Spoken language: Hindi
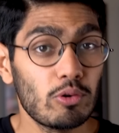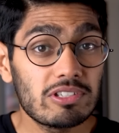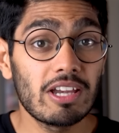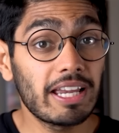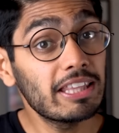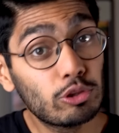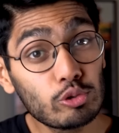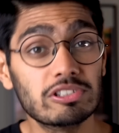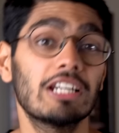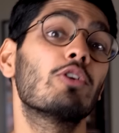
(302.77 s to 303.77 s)
उस जगह
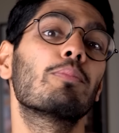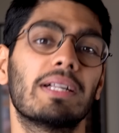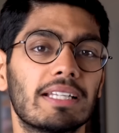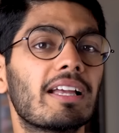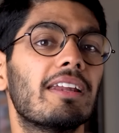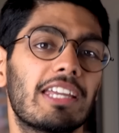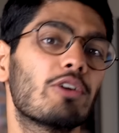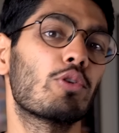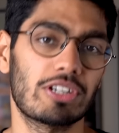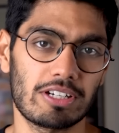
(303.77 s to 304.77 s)
दूसरे लोग मदद करने
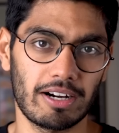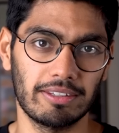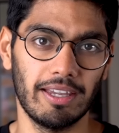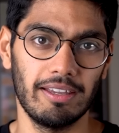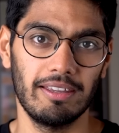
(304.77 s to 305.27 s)
की कोशिश करते हैं